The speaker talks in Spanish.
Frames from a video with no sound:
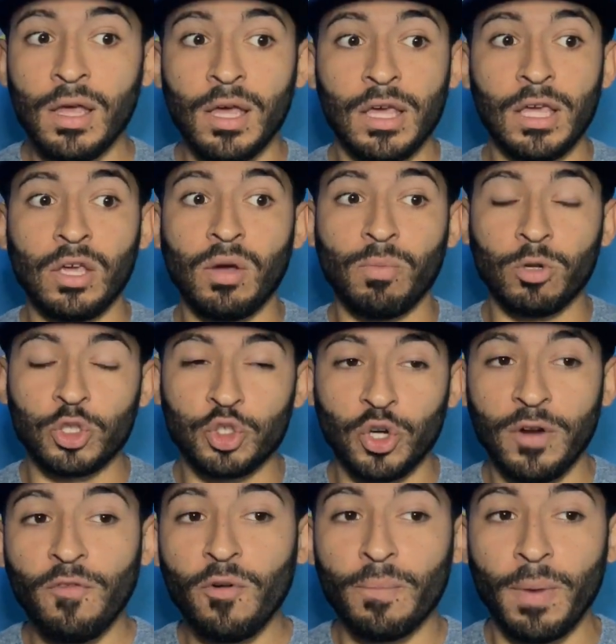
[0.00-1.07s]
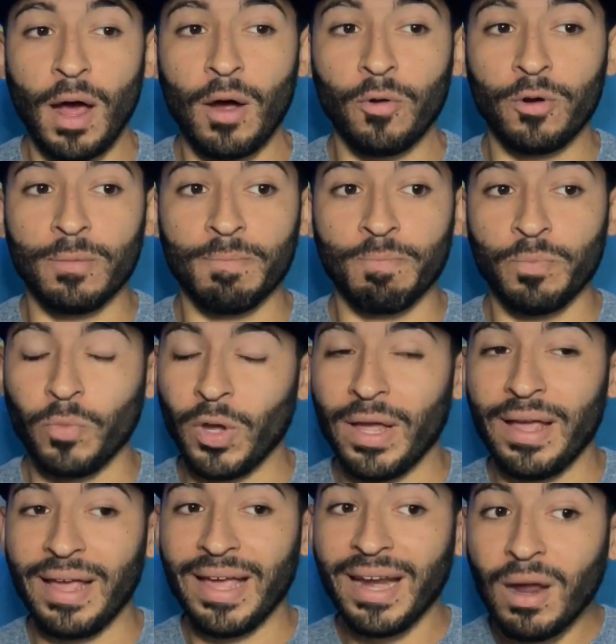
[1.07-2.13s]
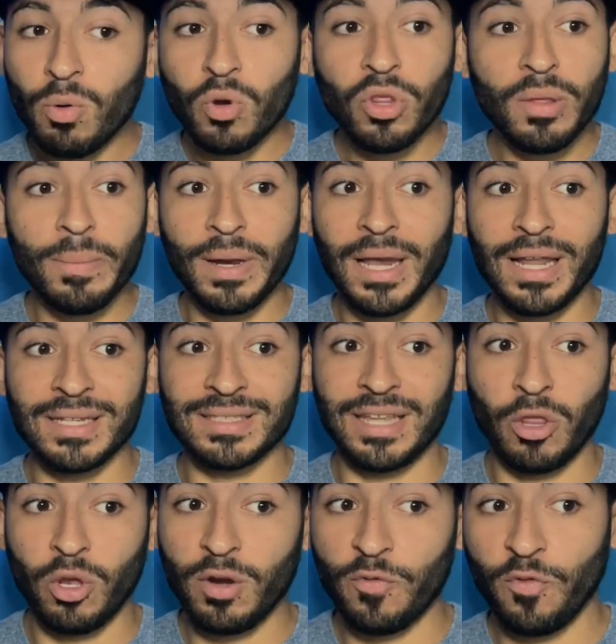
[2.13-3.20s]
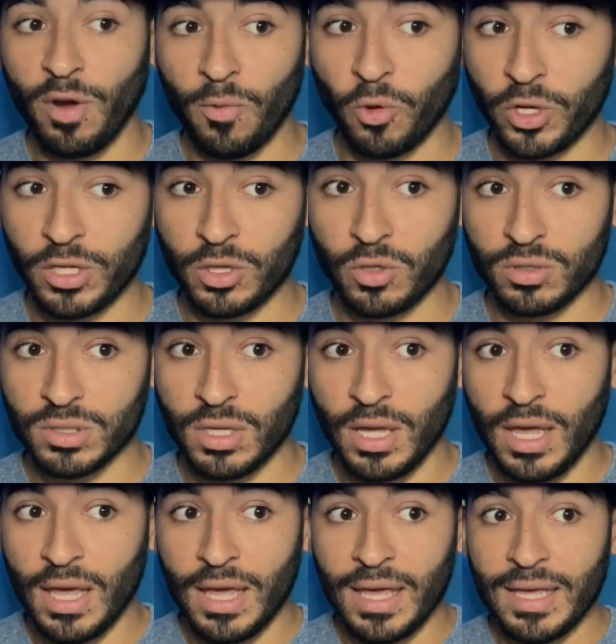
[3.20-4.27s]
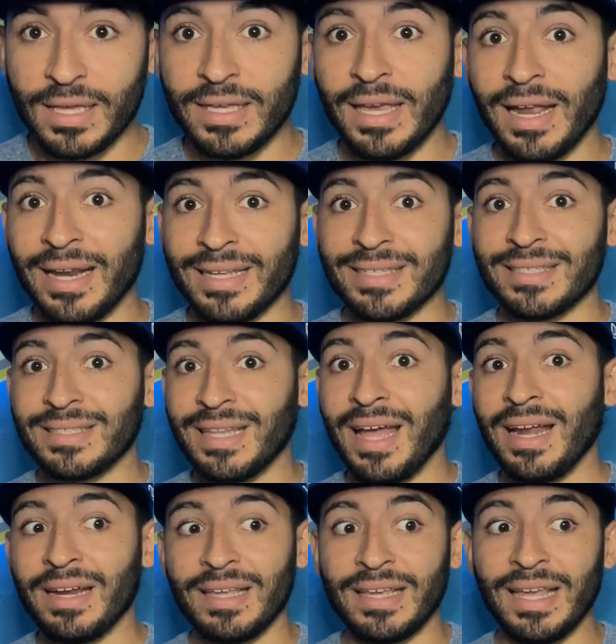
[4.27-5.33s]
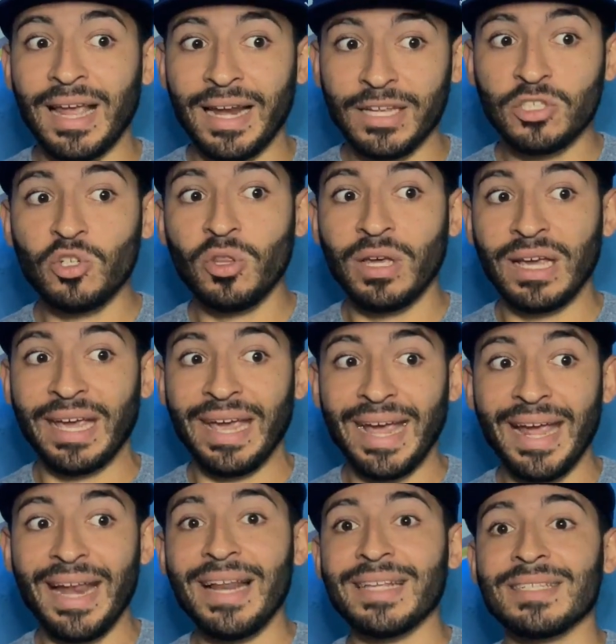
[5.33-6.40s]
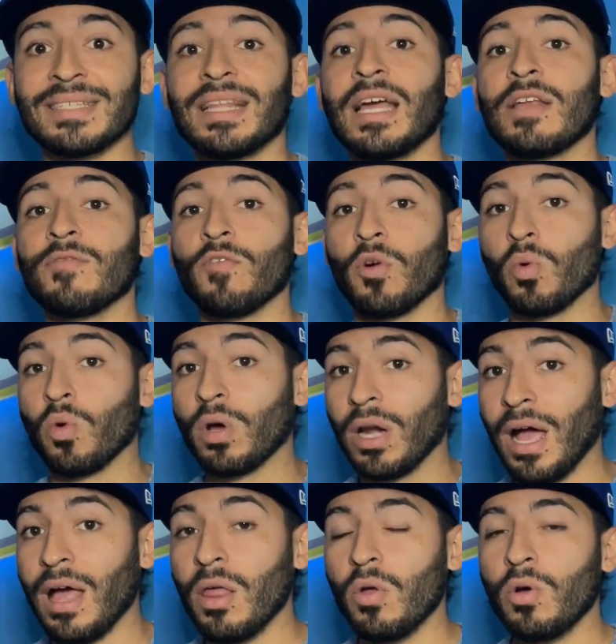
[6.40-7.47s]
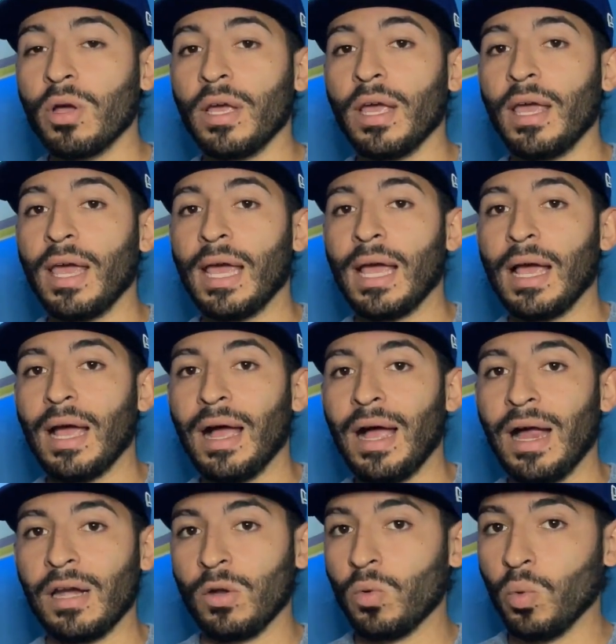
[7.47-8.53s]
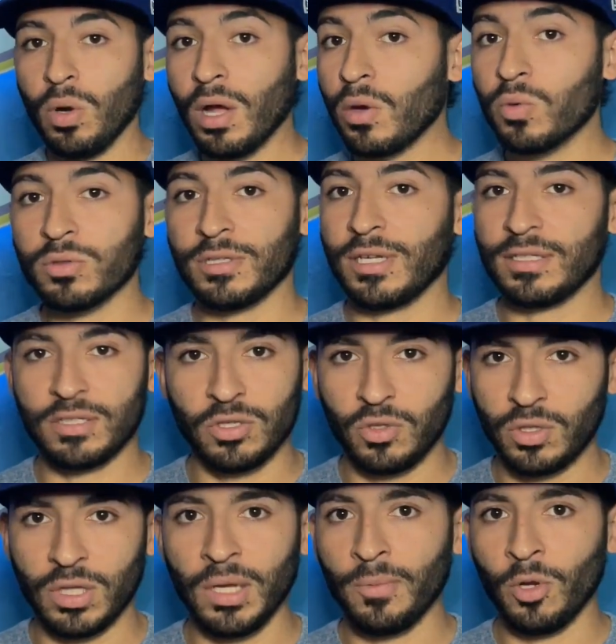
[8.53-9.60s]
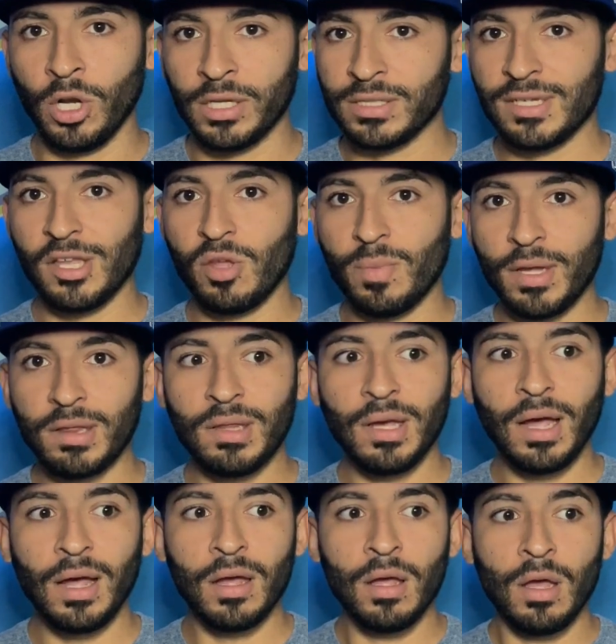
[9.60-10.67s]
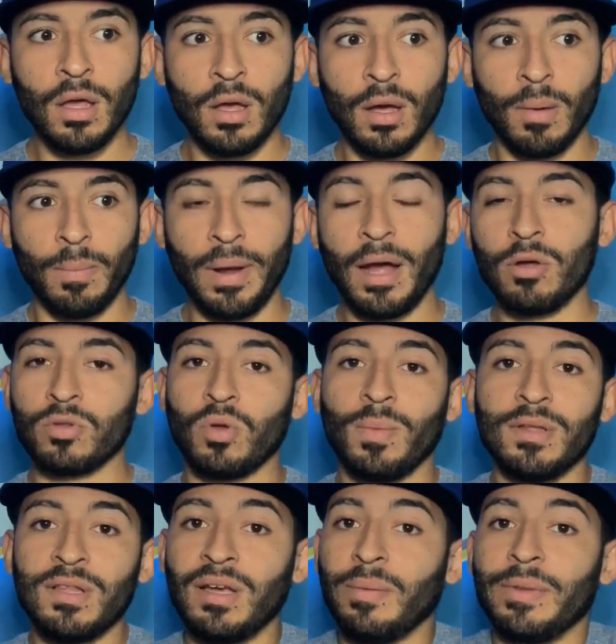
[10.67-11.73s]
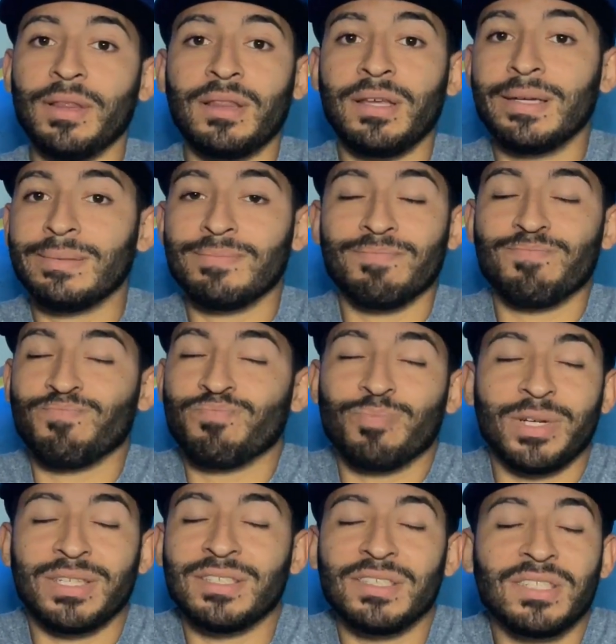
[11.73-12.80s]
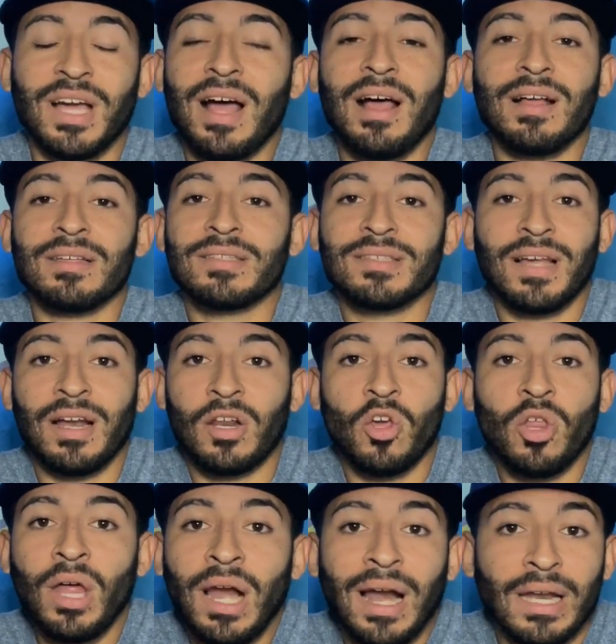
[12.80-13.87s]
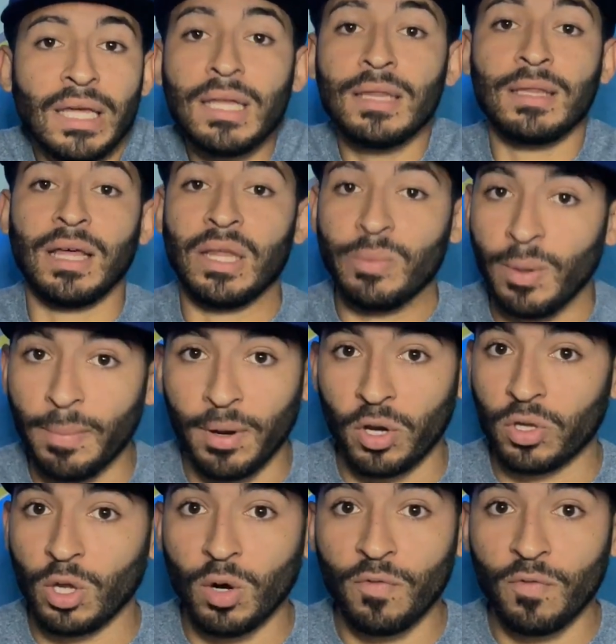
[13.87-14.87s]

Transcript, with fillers: Y como Trevor Bauer, pues era uno de mis lanzadores favoritos. Y el estar y el hecho de que él está involucrado en alguna acusación de violencia doméstica, pues automáticamente pues ya salió de la lista de mis peloteros